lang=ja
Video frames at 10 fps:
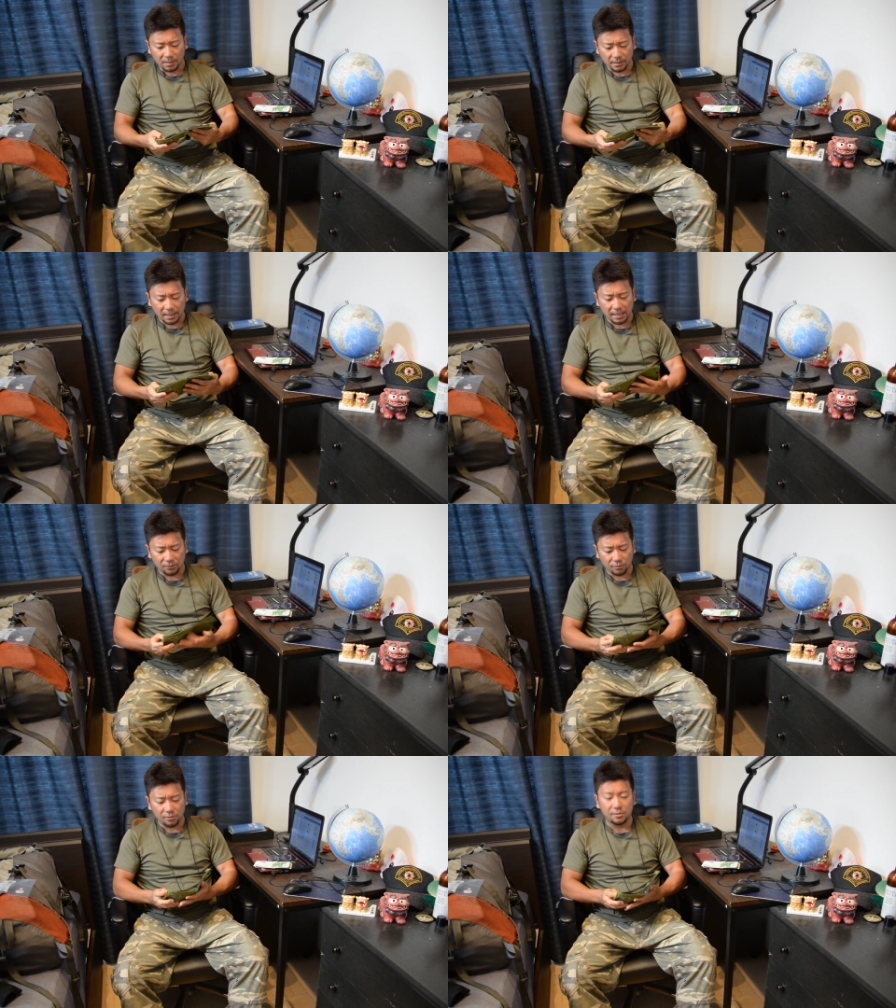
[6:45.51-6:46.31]

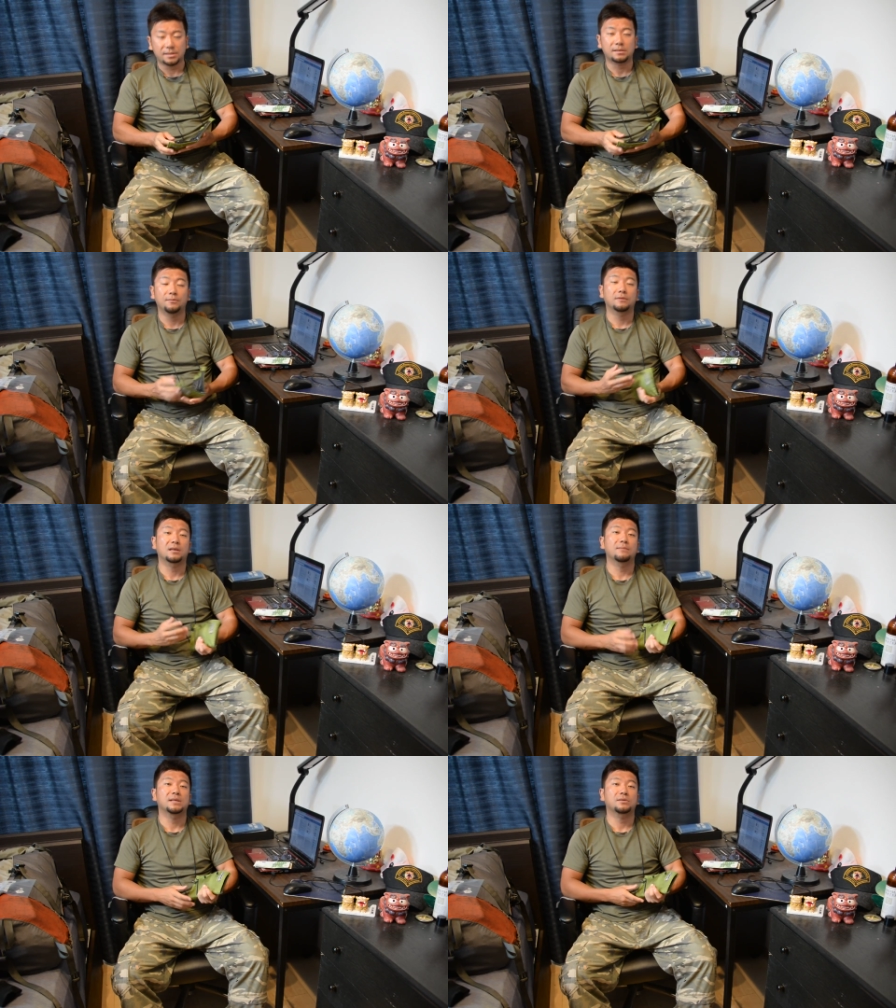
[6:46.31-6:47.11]
カード類をいくつか持って
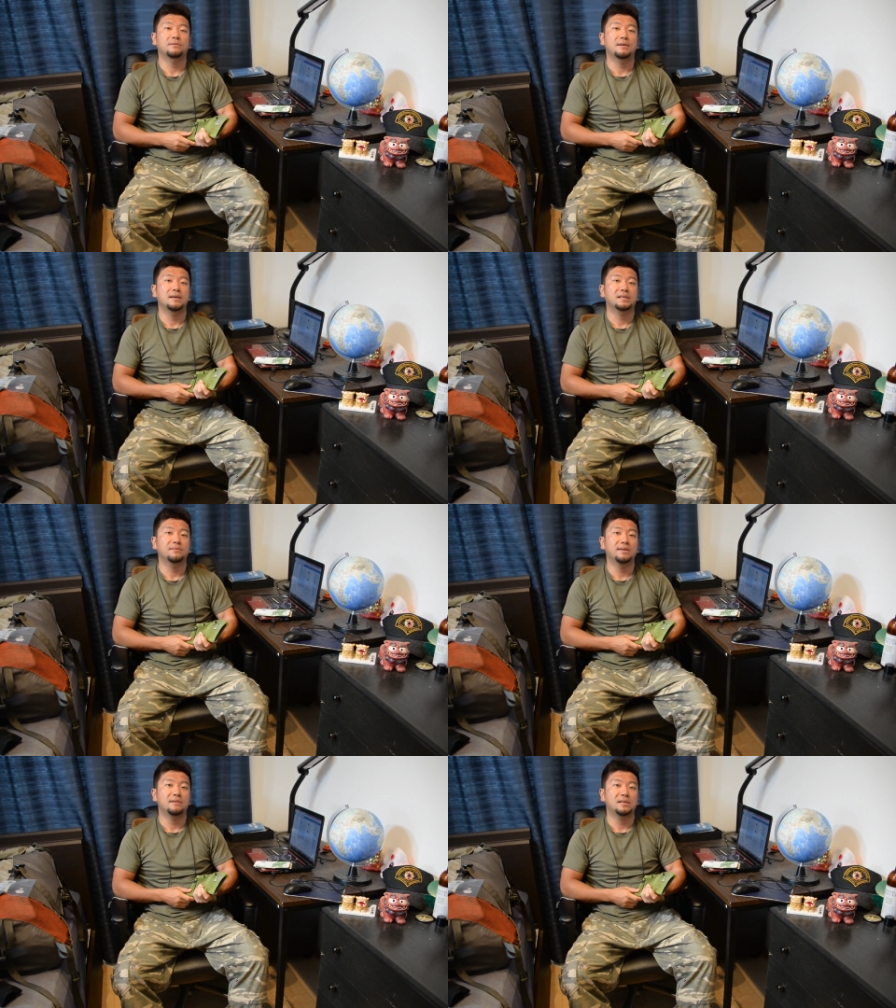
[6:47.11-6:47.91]
きますこれは
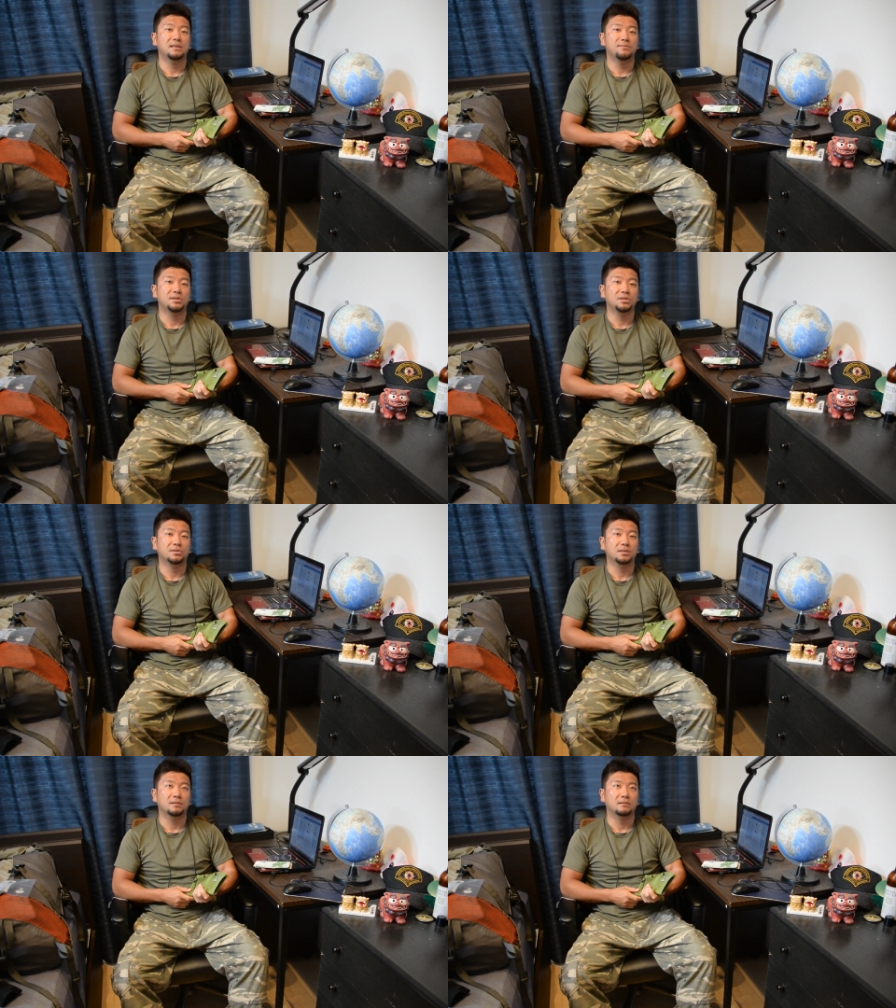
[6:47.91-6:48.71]
SMBC の
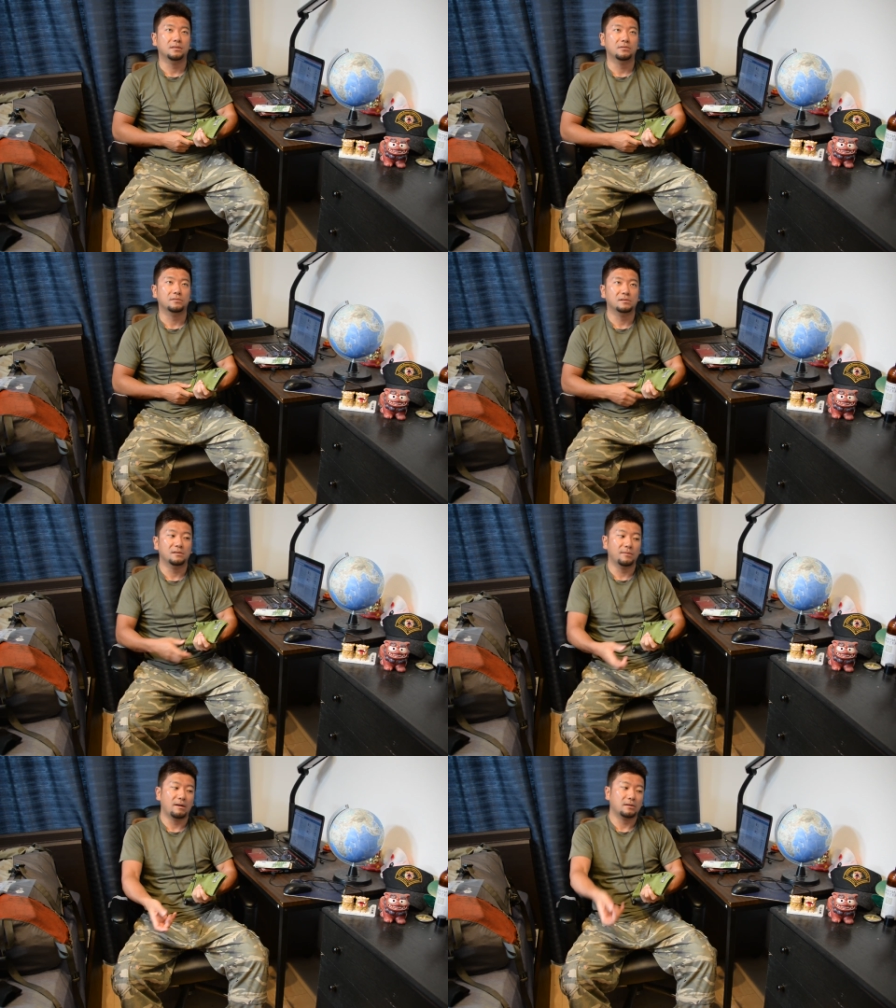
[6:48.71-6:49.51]
信託銀行そ
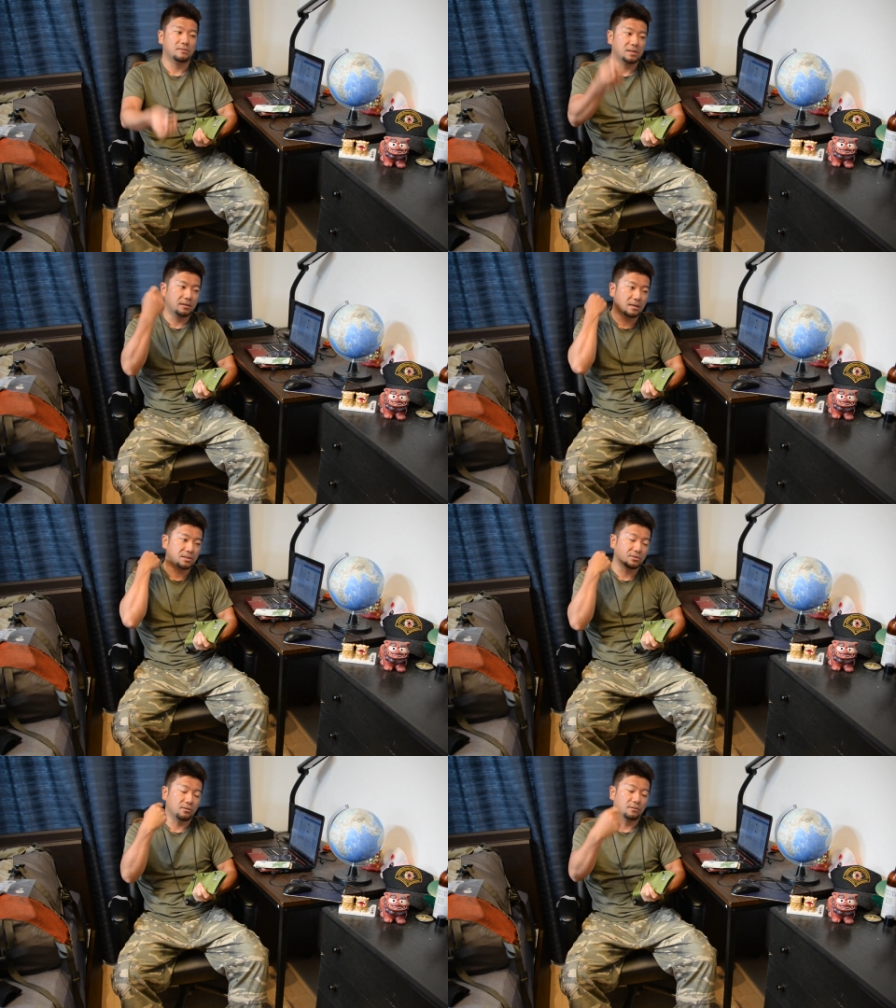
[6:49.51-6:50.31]
のまま国際
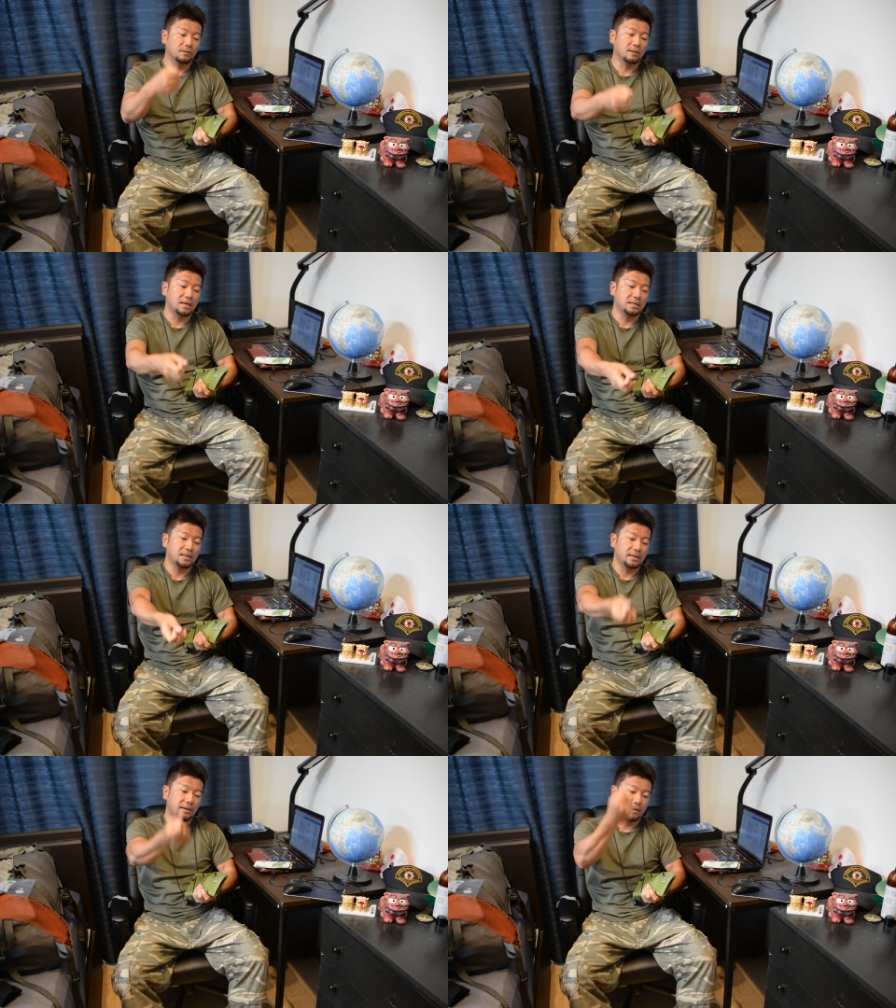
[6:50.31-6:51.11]
キャッシュということで、
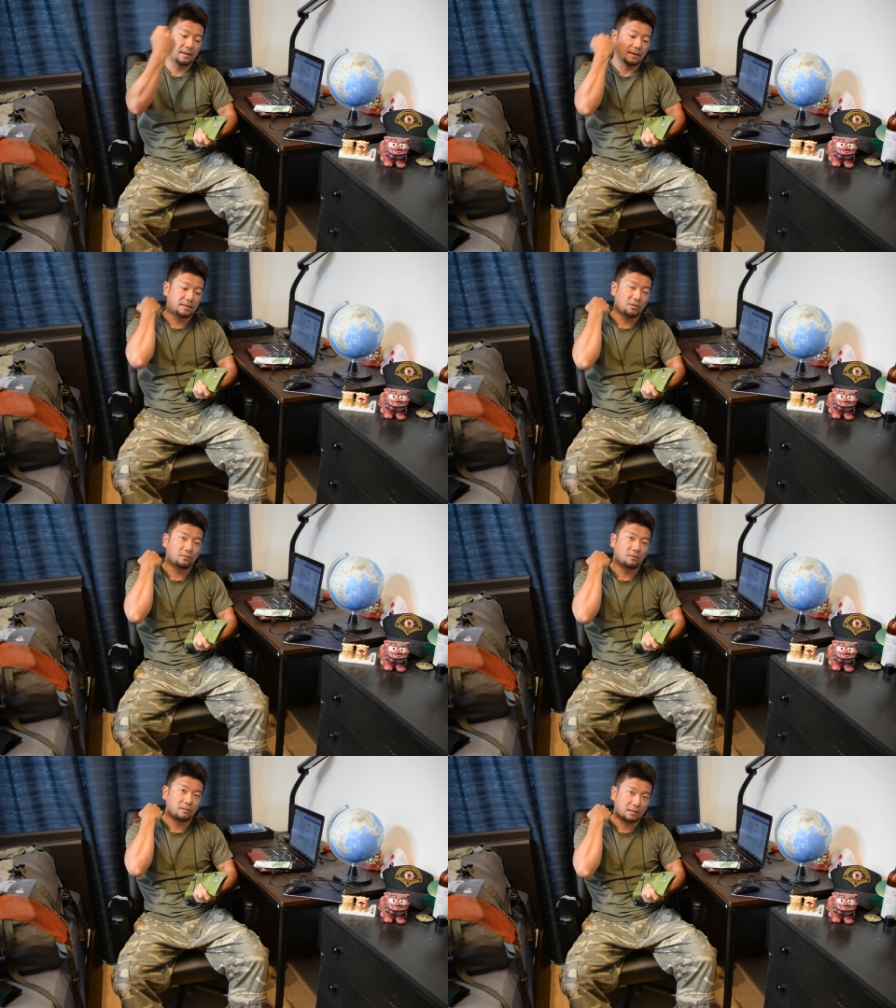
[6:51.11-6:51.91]
えー、引き
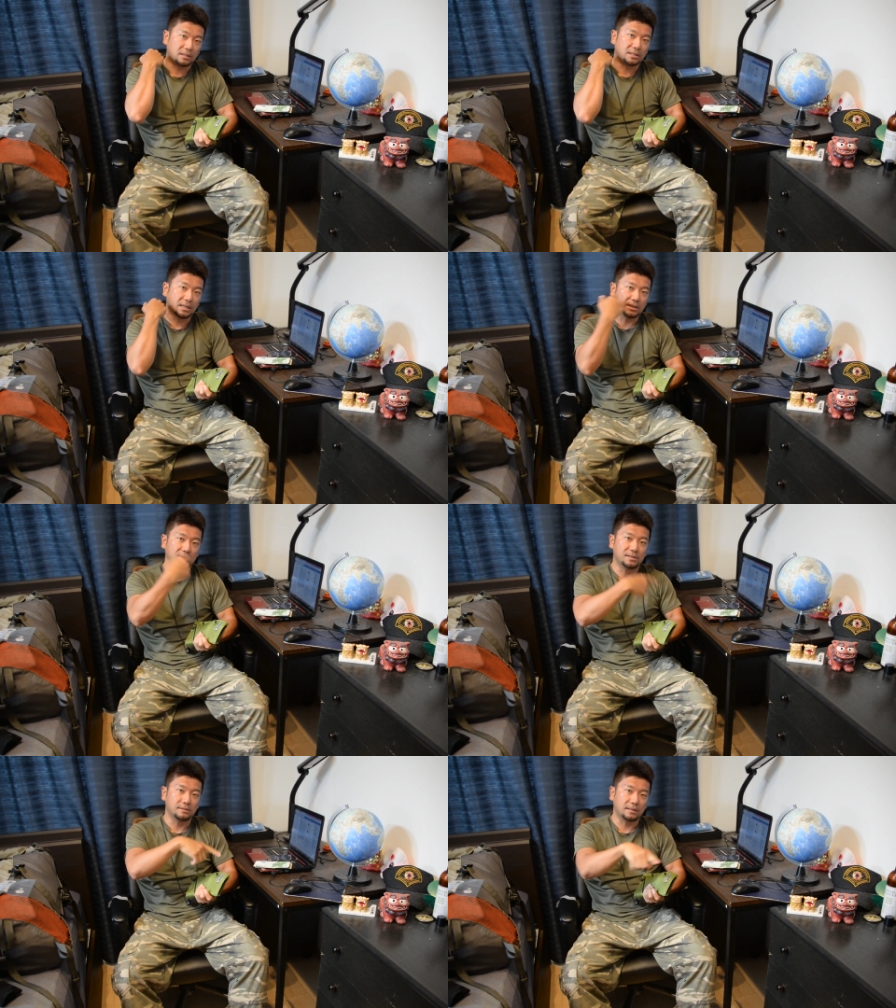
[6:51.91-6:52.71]
落とす形で現地
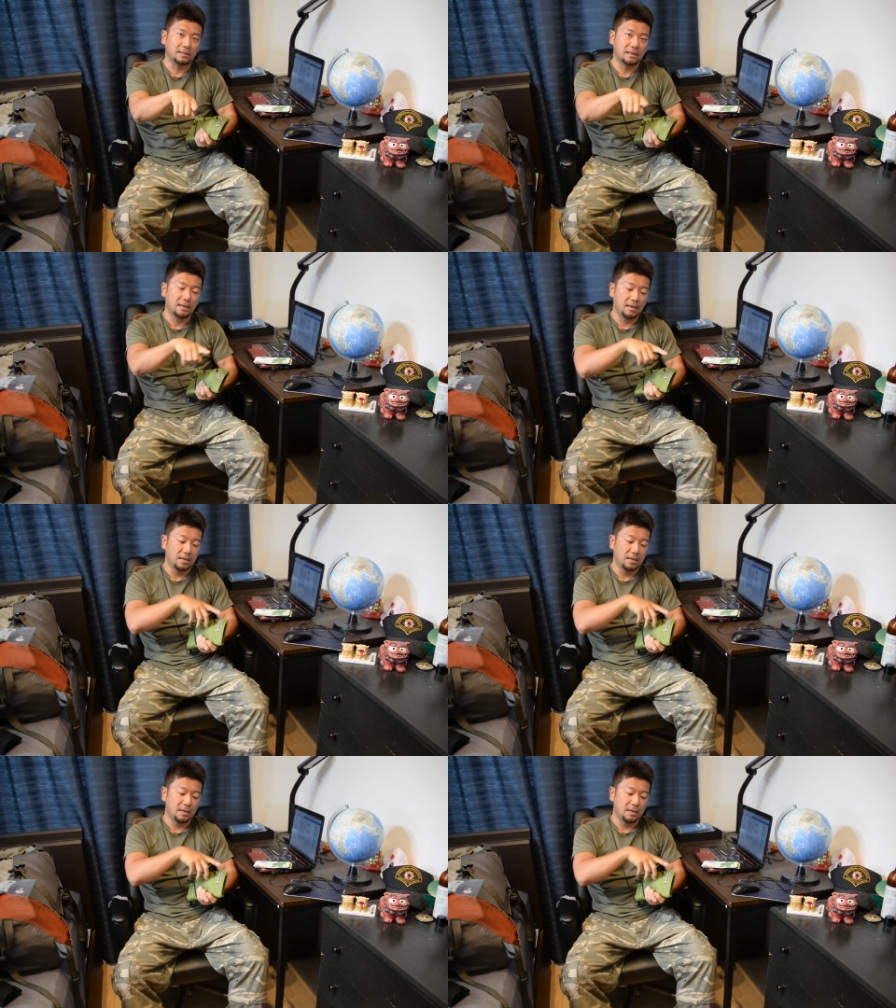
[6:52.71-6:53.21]
の通貨でね